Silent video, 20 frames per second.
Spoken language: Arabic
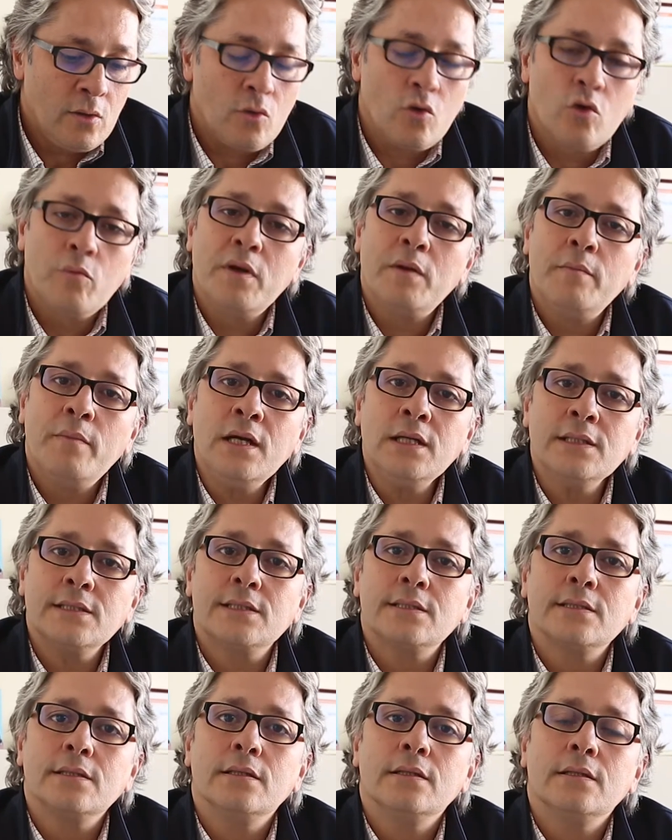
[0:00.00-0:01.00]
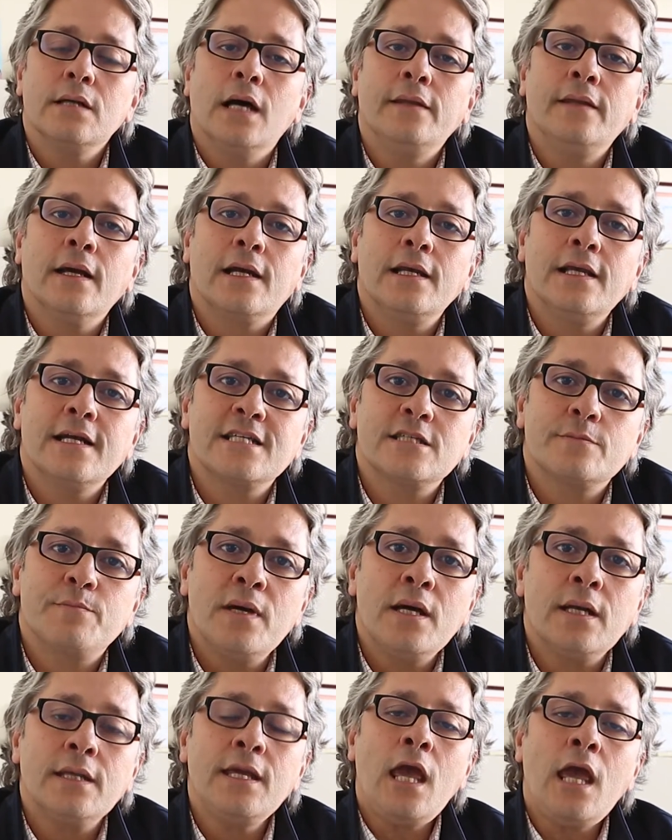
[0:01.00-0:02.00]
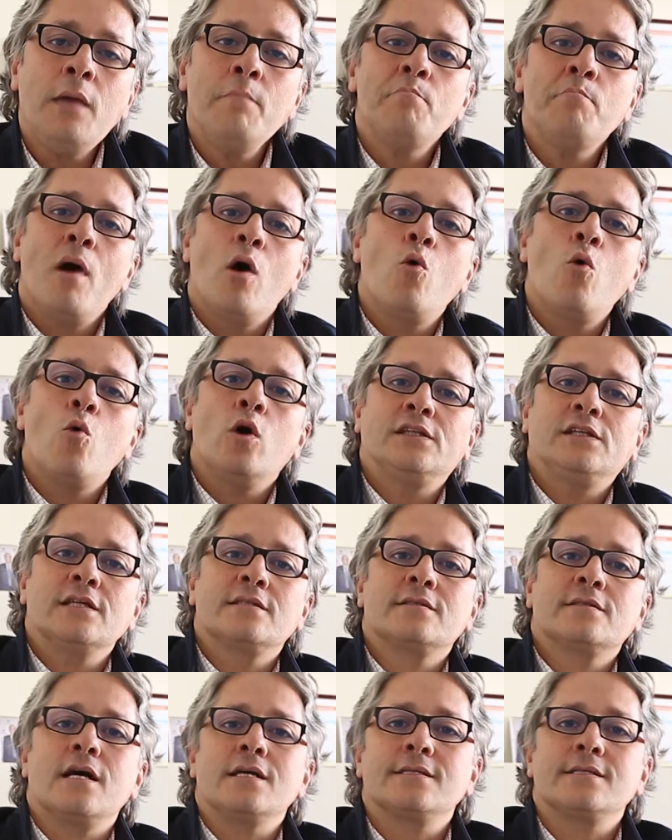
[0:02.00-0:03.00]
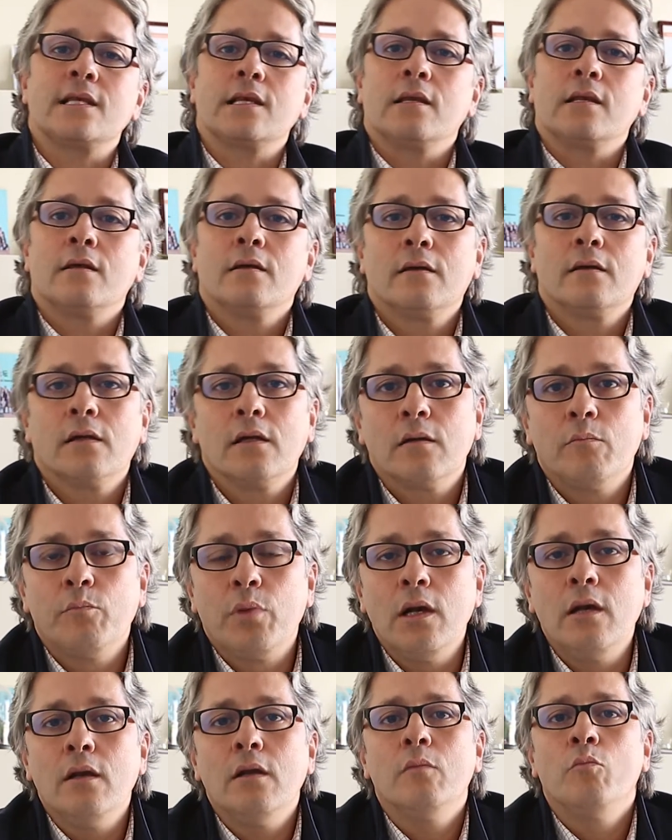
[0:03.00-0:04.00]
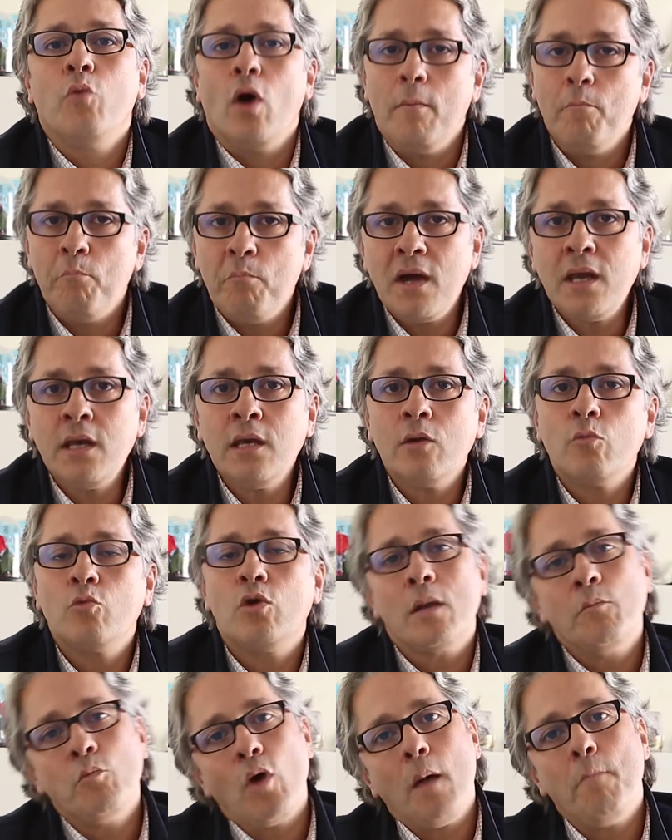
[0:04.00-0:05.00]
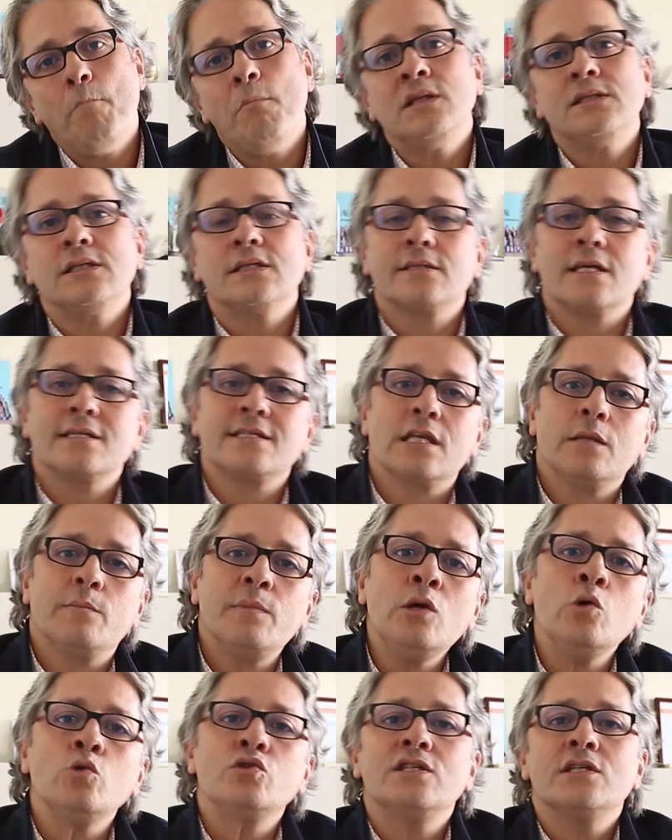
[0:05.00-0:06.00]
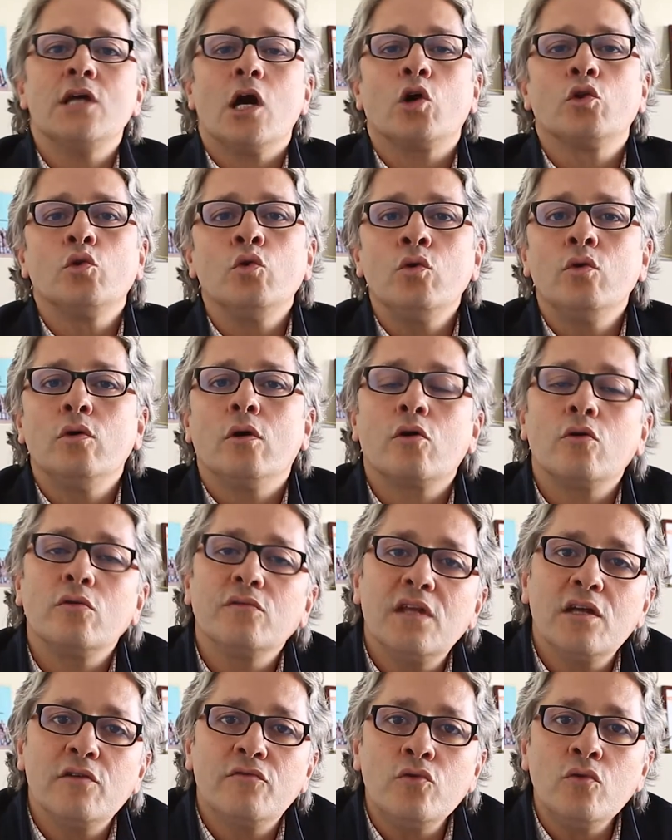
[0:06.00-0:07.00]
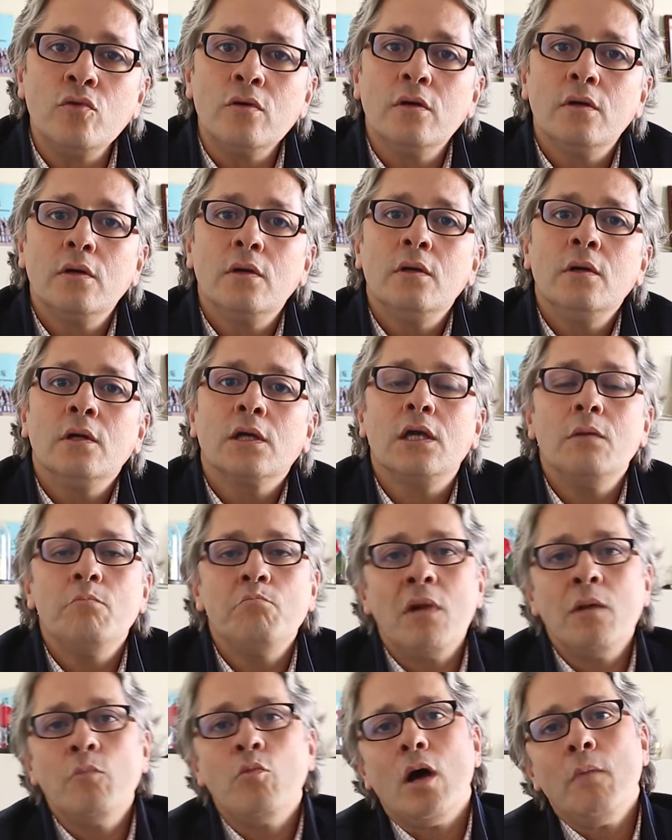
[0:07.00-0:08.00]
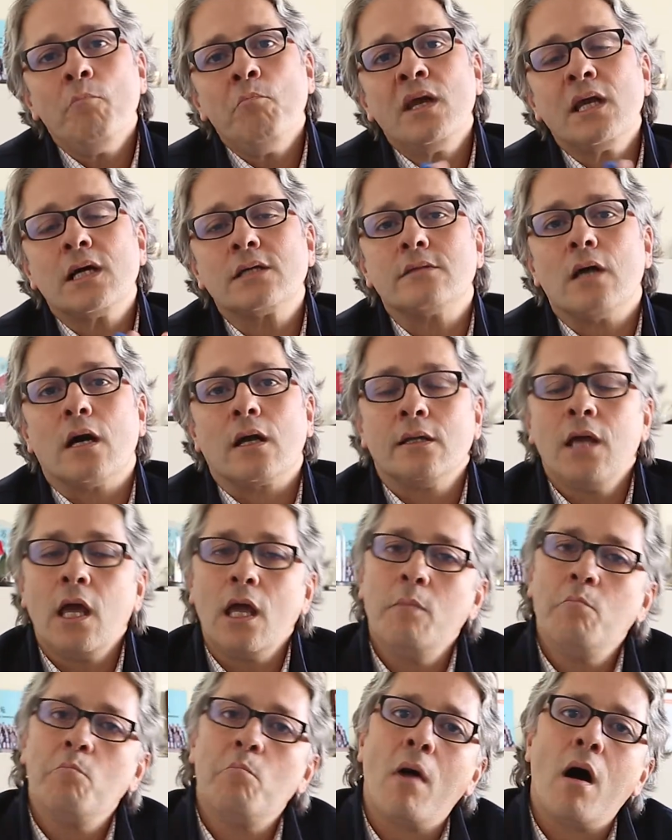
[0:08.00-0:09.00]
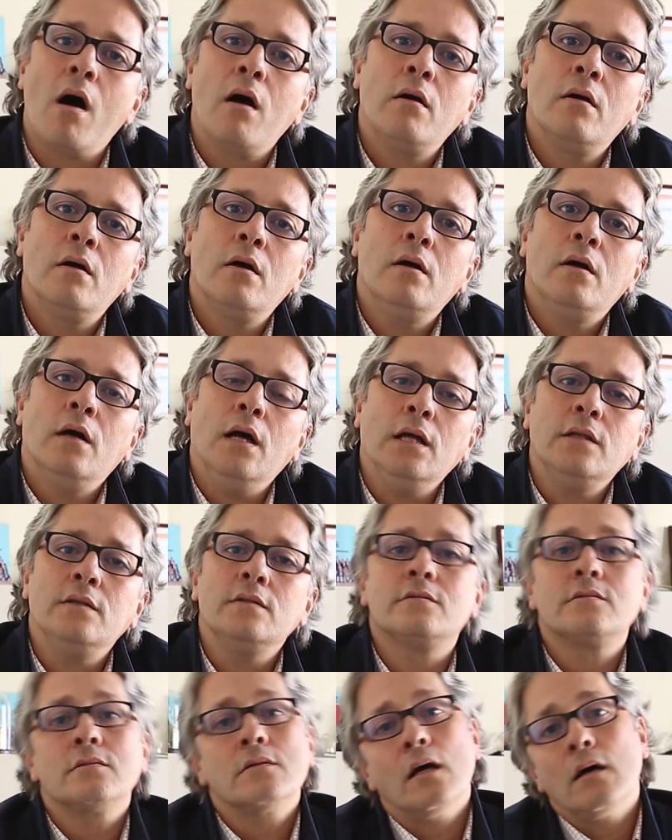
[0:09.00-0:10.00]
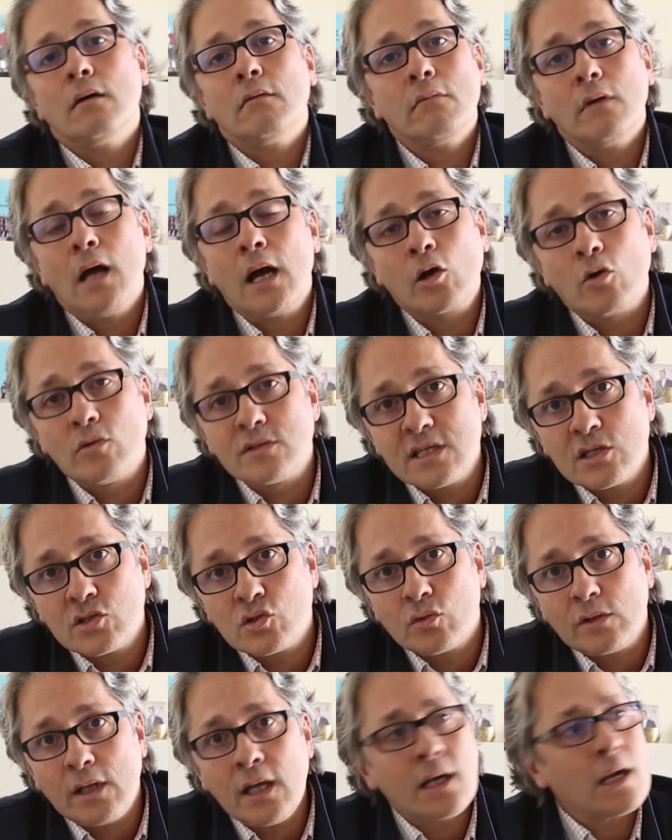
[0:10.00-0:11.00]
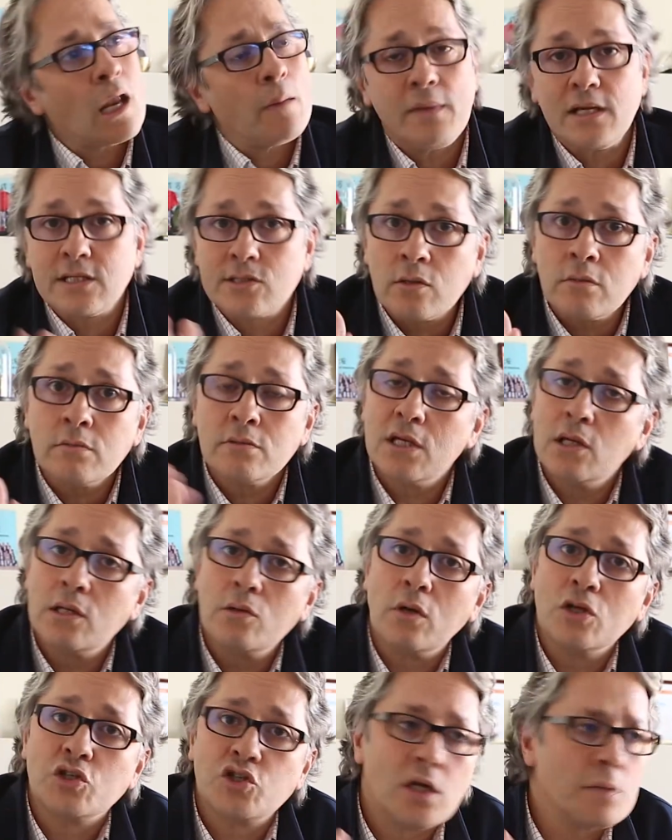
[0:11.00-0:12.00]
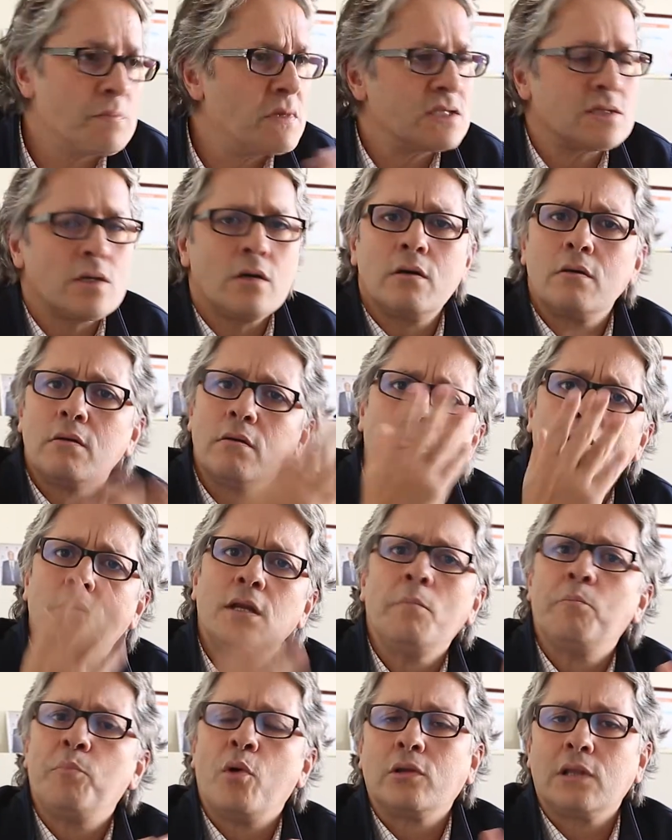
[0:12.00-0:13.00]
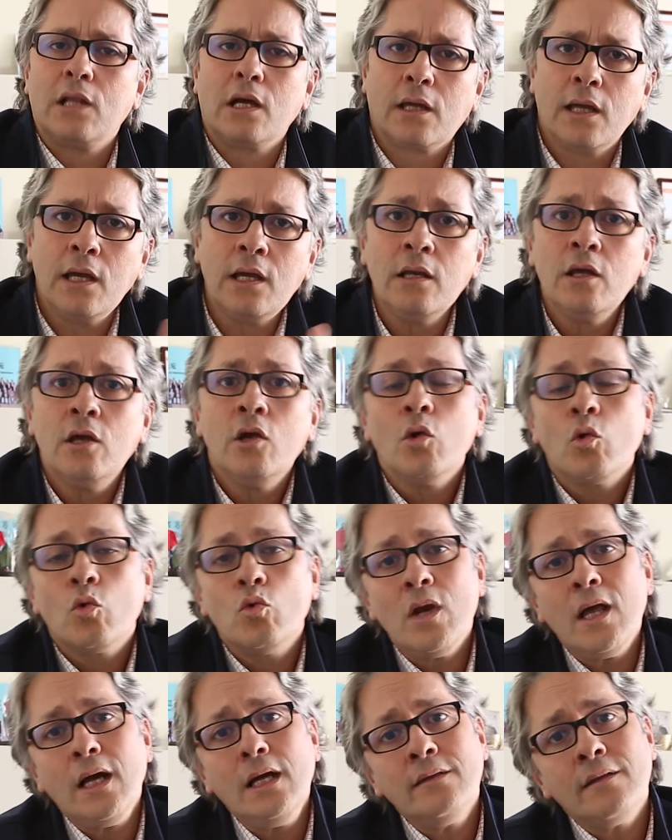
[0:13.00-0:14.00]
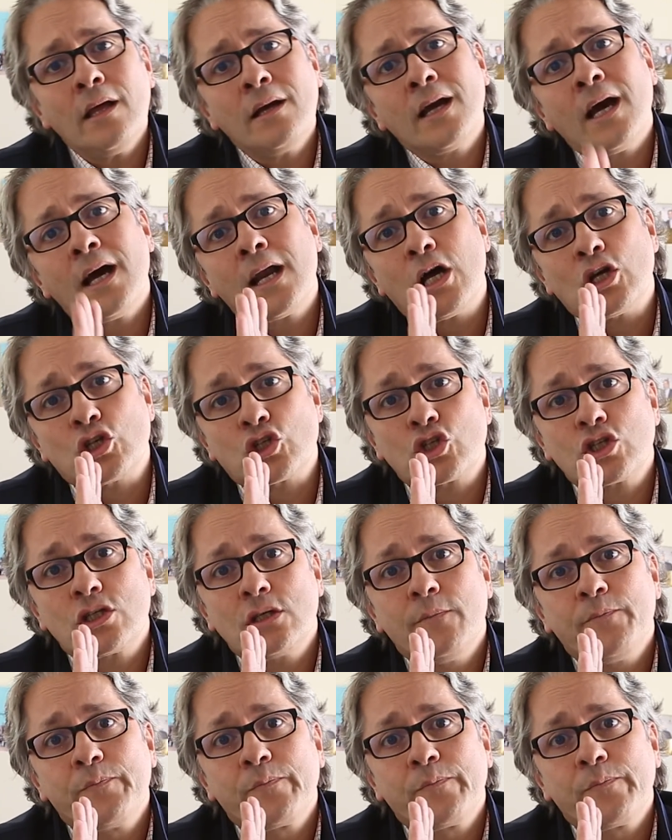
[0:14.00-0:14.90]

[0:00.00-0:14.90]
ومن بعد هذاك ليكسبير يا اما هو تيتصل بالمؤمن ولا المؤمن تيتصل به وتياخذوا رونديفو كما المؤمن اختار يا اما عند ان كونسيسيونير لا ميزون ديال واحد شي ميزون نيمبورت لاكيل ولا عند ان كراج